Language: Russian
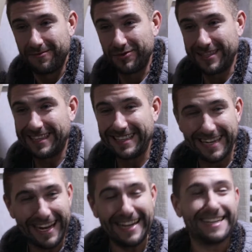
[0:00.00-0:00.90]
Вот этот
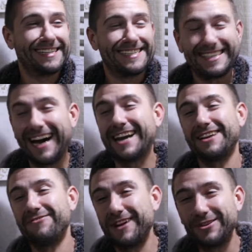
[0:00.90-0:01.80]
трейлер
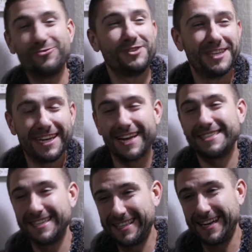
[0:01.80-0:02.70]
старый, вонючий,
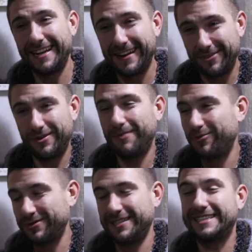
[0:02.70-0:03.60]
грязный трейлер, который я
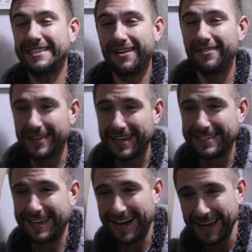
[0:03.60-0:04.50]
просто ставил как
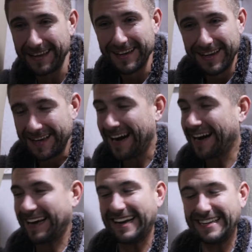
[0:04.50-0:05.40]
сарай,
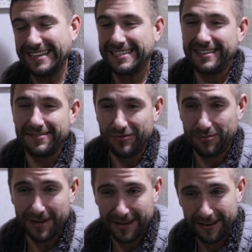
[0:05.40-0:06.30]
как хранилище для всего
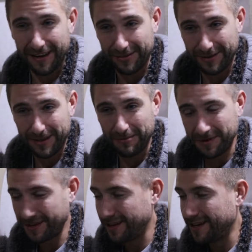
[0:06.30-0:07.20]
барахла, которое там
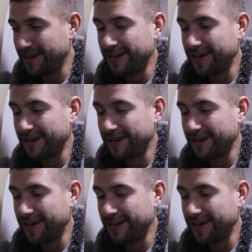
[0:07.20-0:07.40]
было,